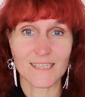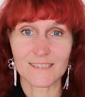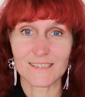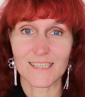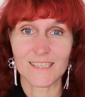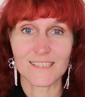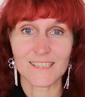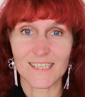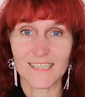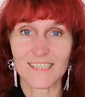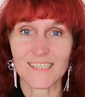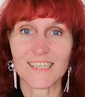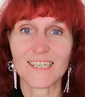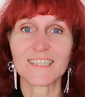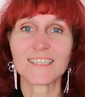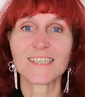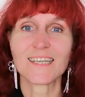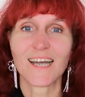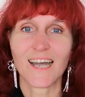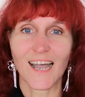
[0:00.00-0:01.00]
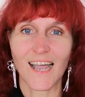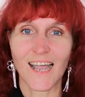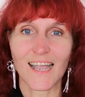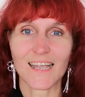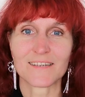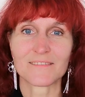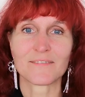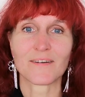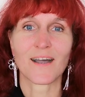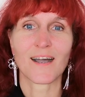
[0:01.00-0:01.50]
dass das Gehirn
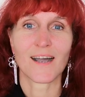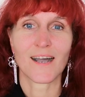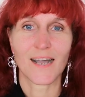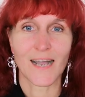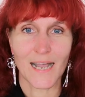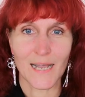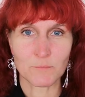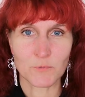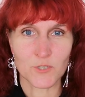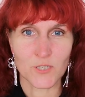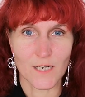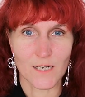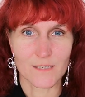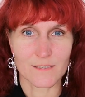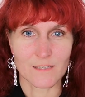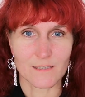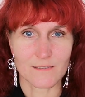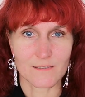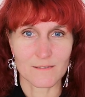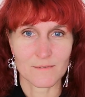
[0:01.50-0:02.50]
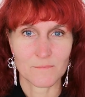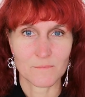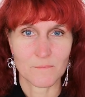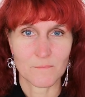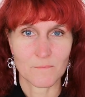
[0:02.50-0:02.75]
einfach abschaltet.